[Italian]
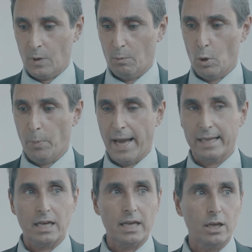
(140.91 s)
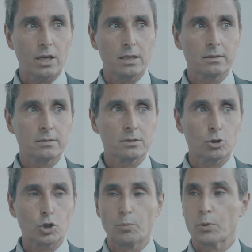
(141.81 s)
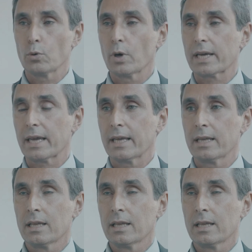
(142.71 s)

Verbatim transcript: mio padre, che non c'è più e, che,